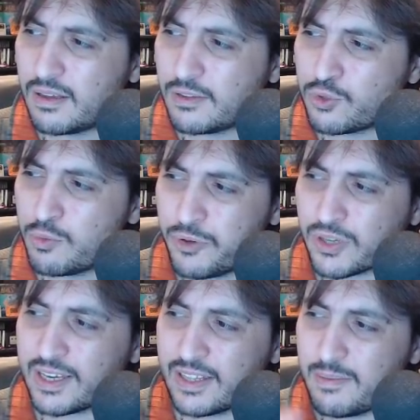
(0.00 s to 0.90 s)
tu peux
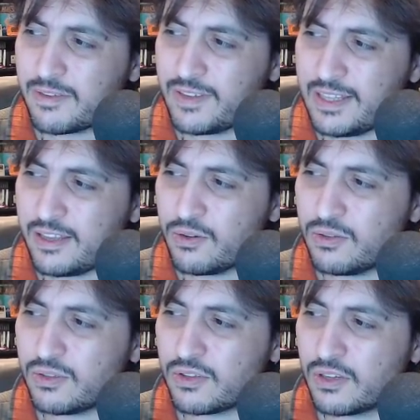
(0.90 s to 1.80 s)
regarder ma
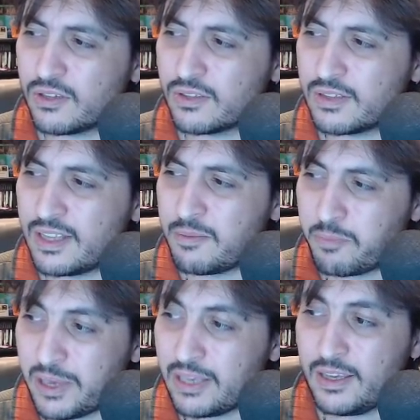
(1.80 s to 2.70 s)
vidéo dans des
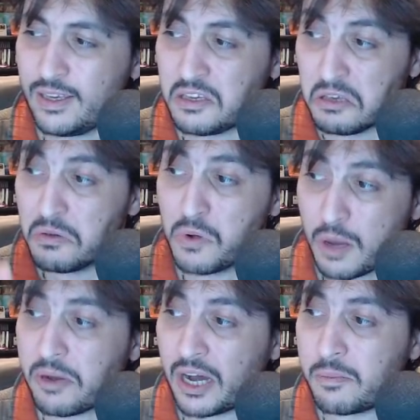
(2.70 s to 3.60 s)
pays qui ont
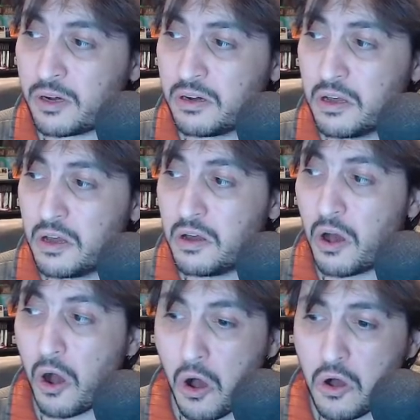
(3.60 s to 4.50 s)
apparemment
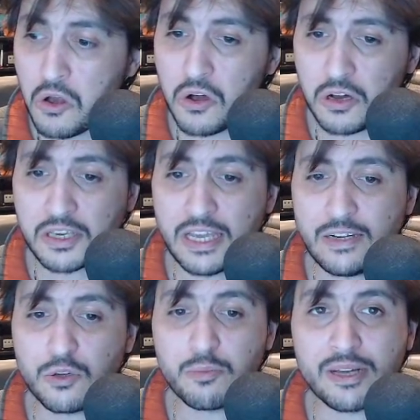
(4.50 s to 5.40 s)
encore
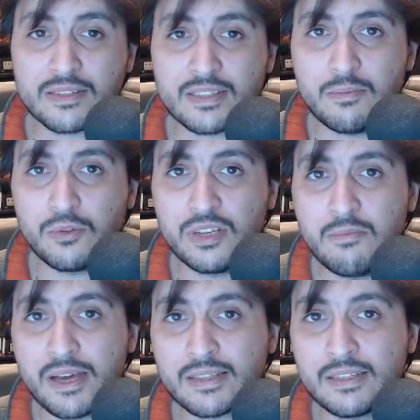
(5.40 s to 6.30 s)
quelques principes de
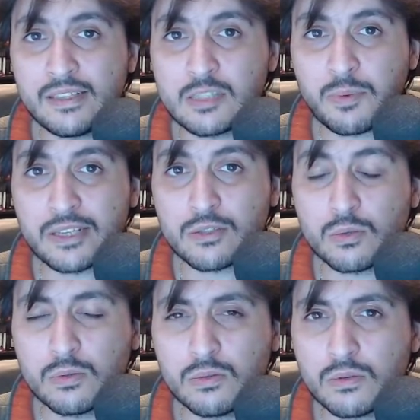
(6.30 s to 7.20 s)
liberté d'expression